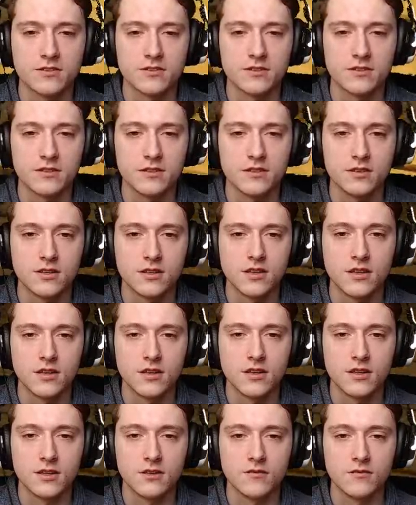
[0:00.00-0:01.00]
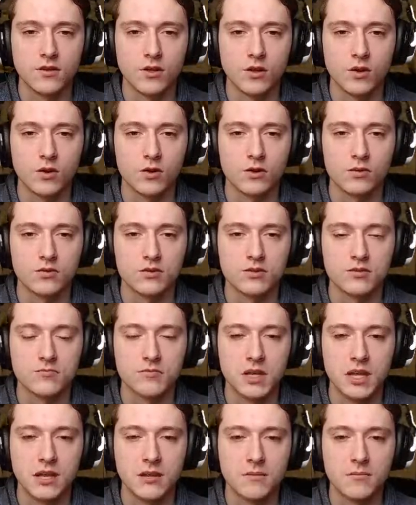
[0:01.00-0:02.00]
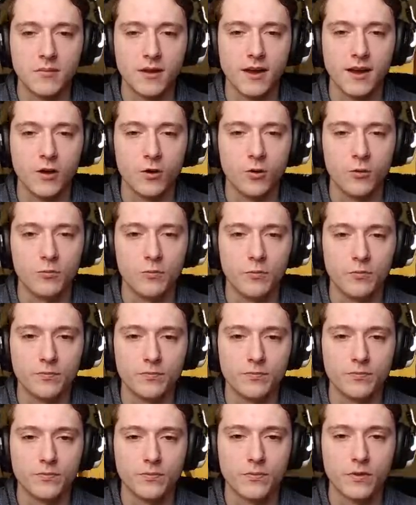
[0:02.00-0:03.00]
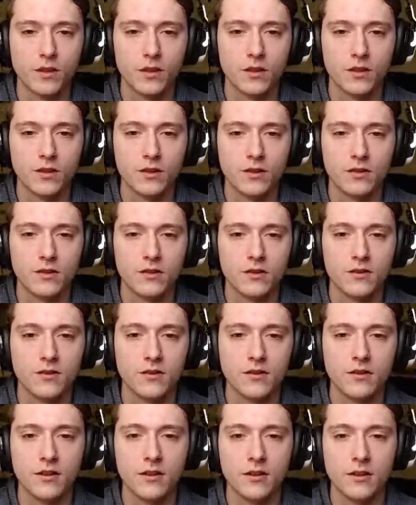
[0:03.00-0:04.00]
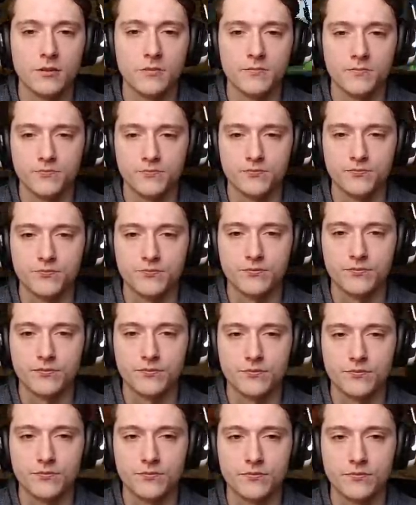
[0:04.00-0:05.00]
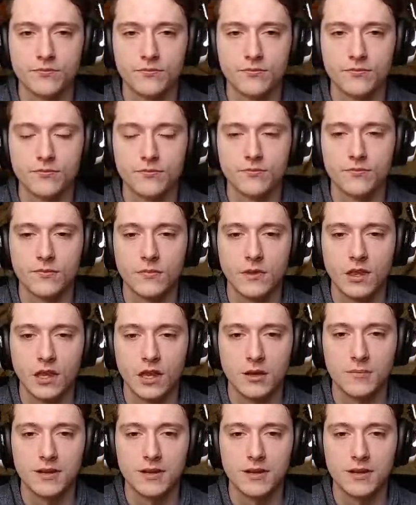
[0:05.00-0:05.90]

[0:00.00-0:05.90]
nicht. Wir könnten uns mitten im Raum... Ähm, hier